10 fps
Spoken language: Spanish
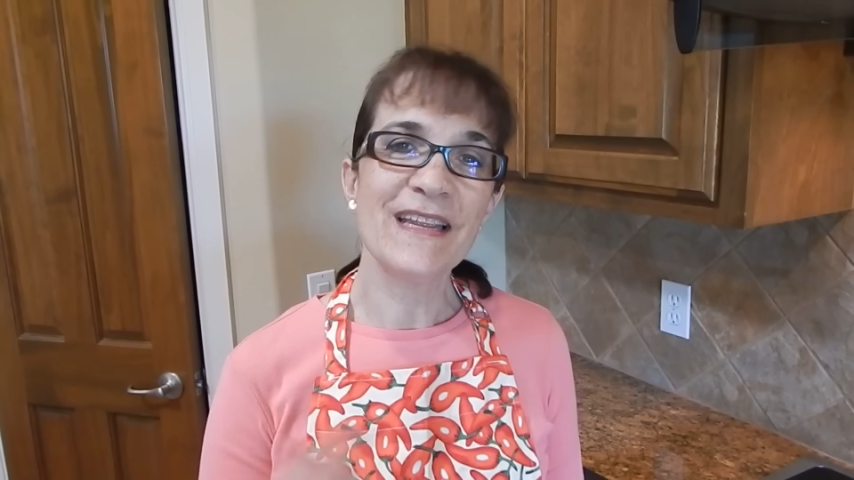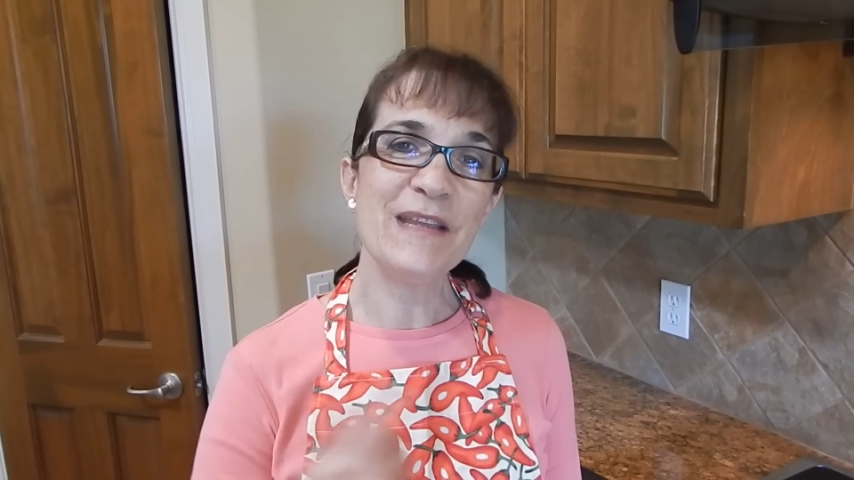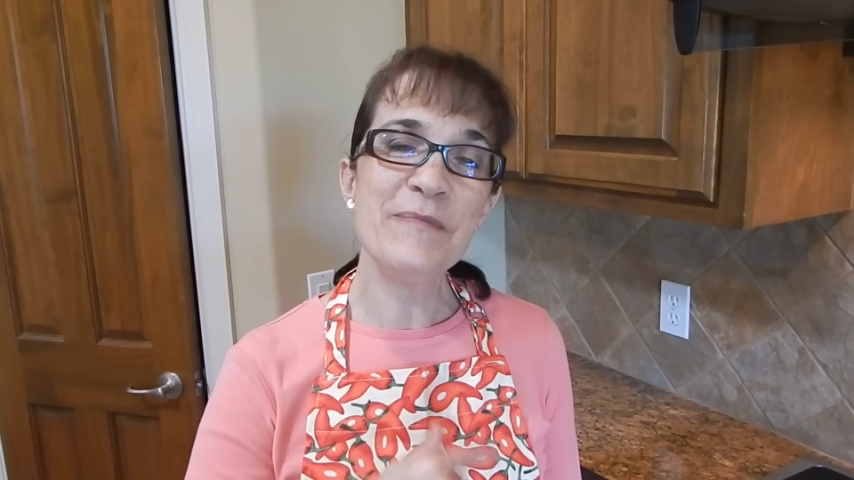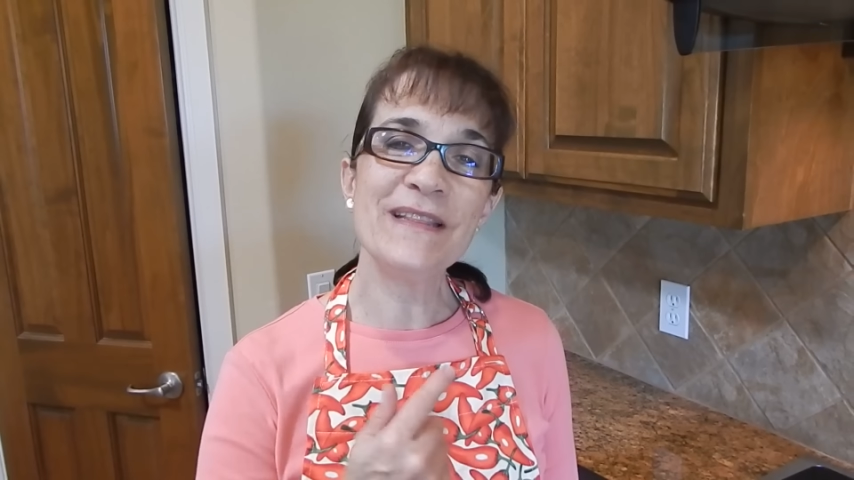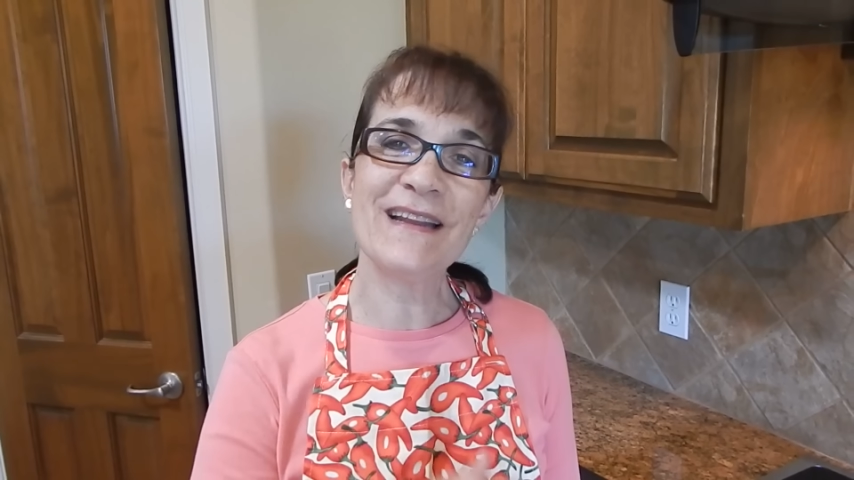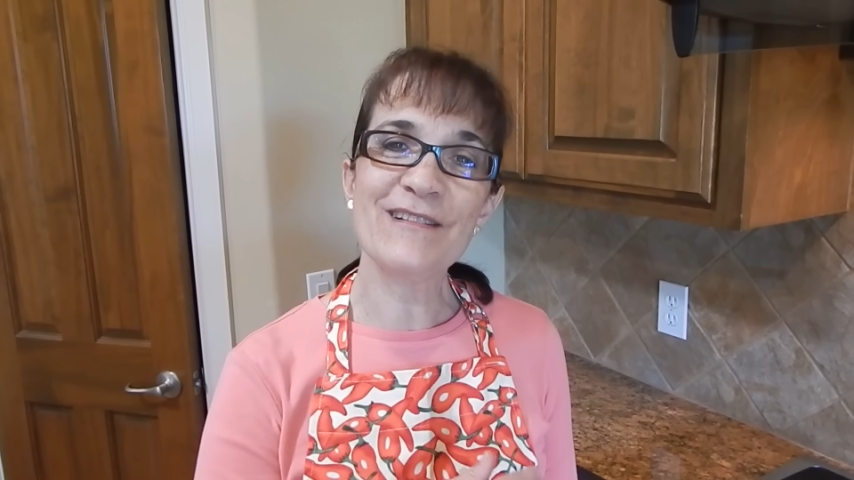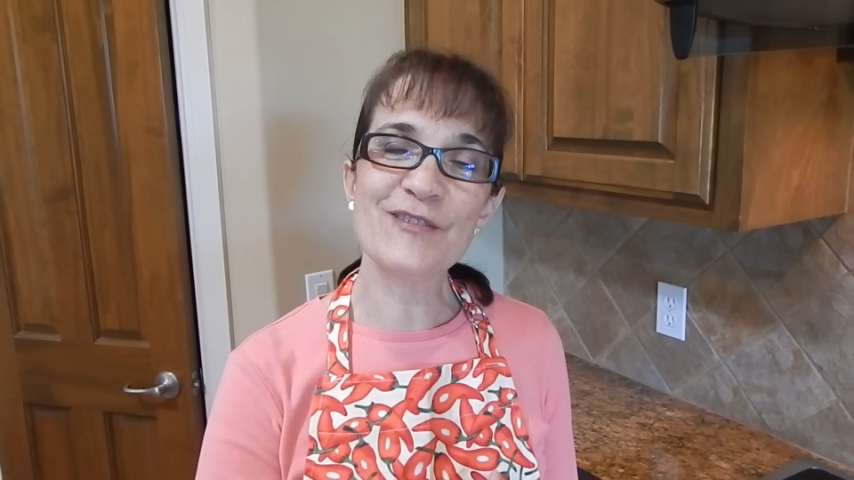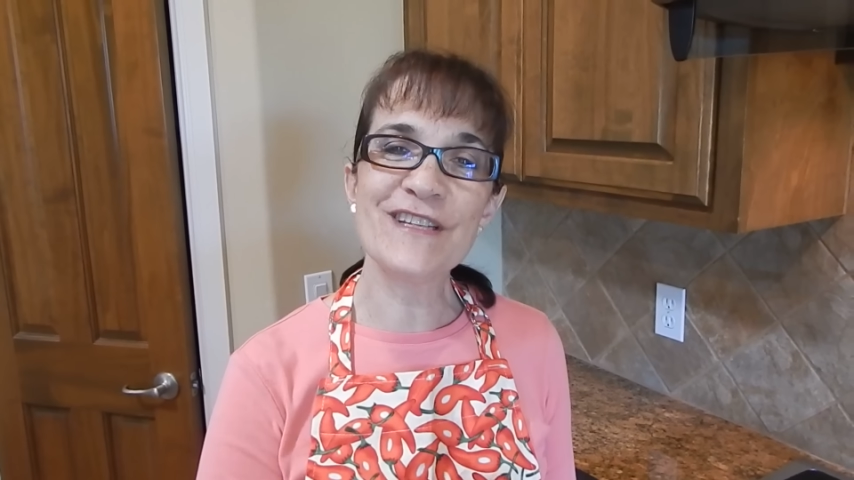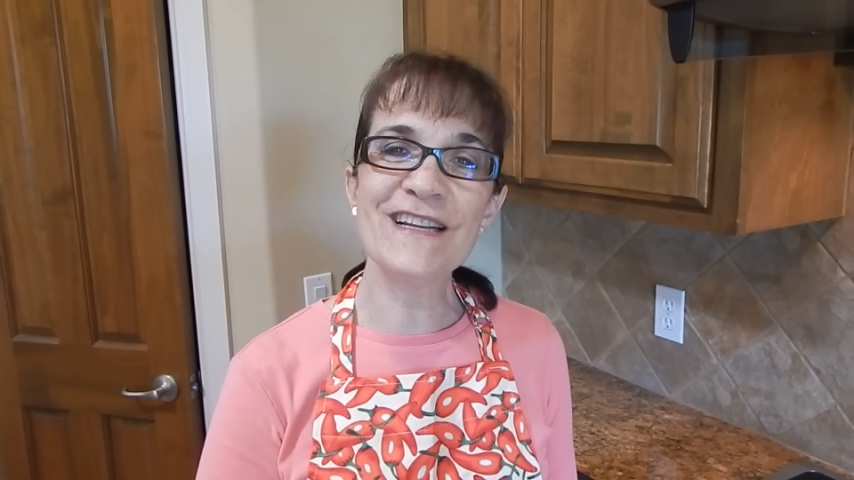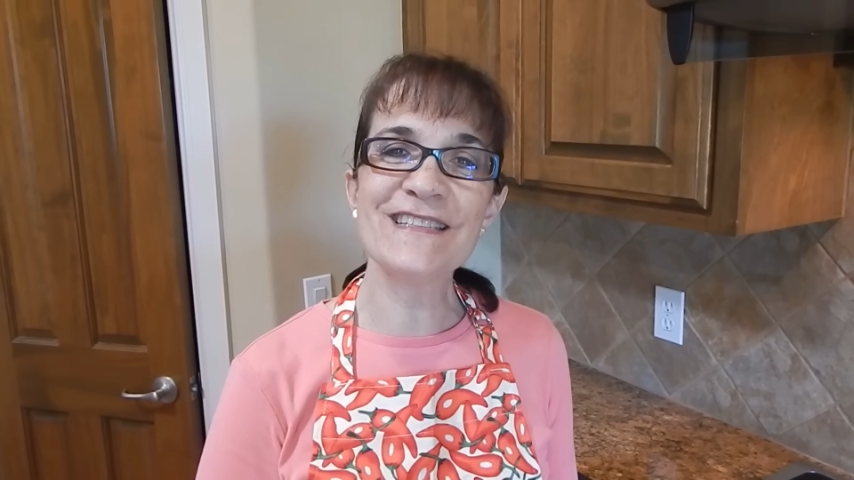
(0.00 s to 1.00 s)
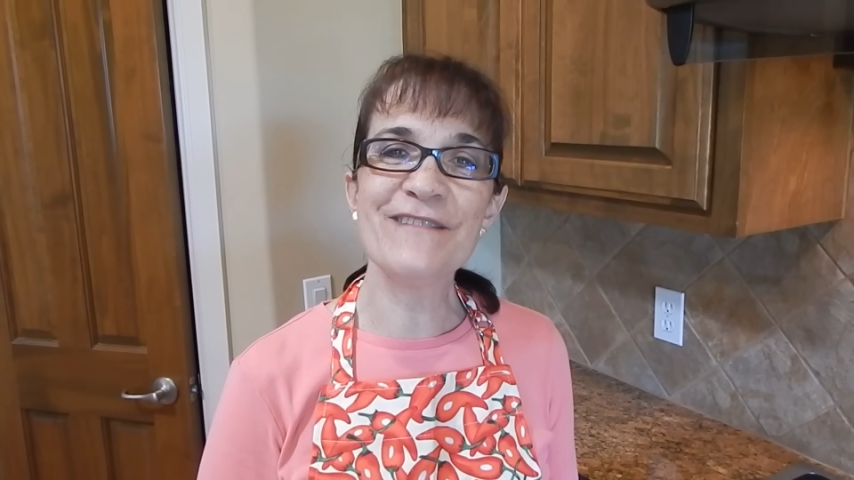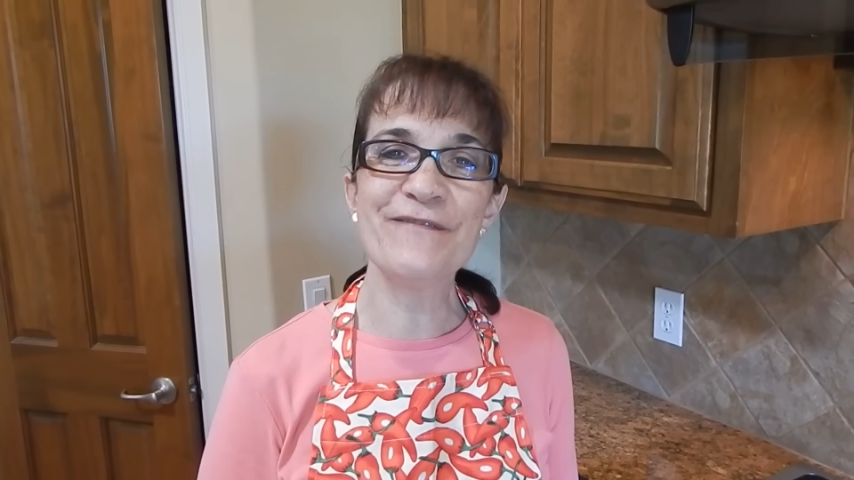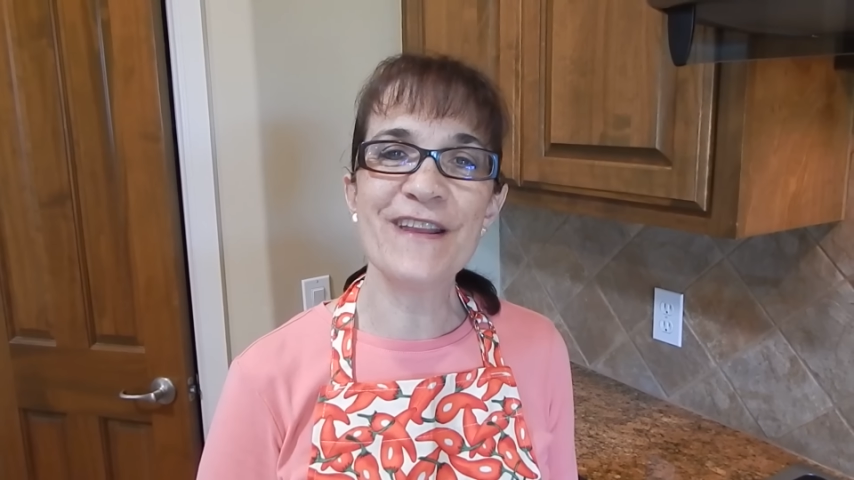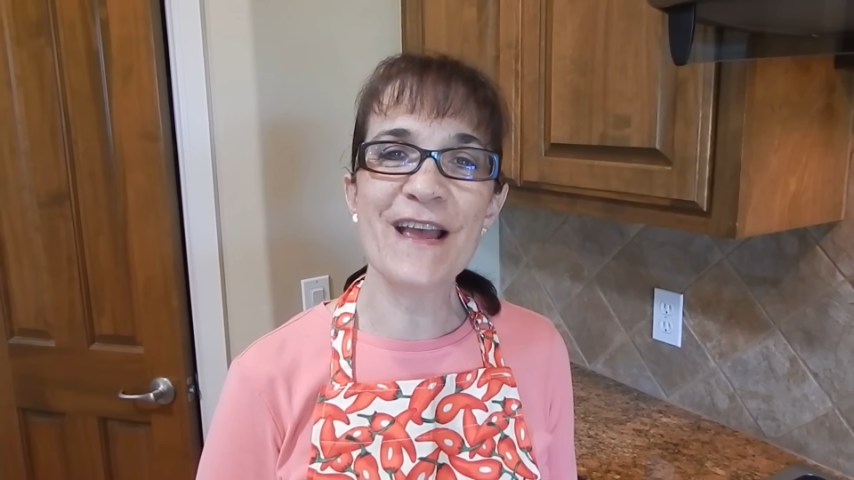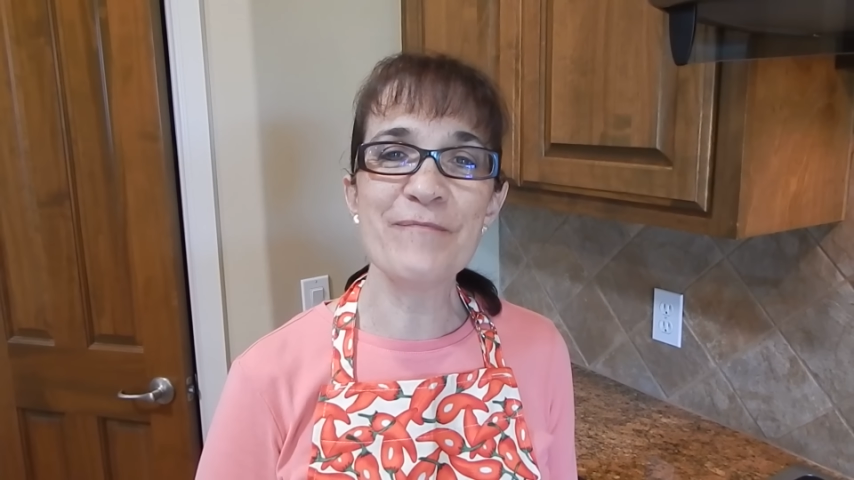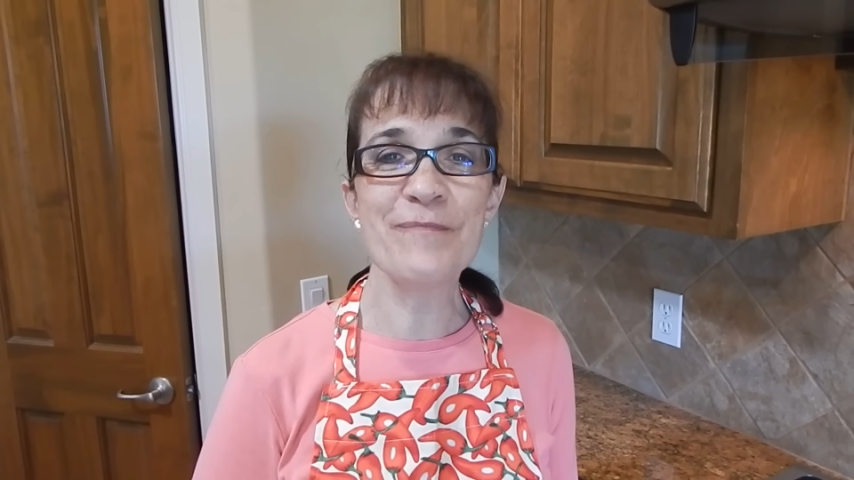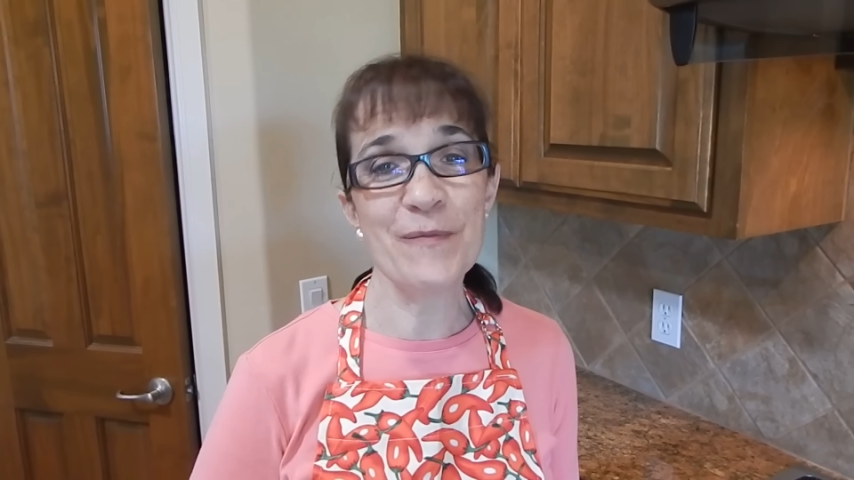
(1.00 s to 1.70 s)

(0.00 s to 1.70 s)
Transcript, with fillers: Y mientras los chiles se enfrían,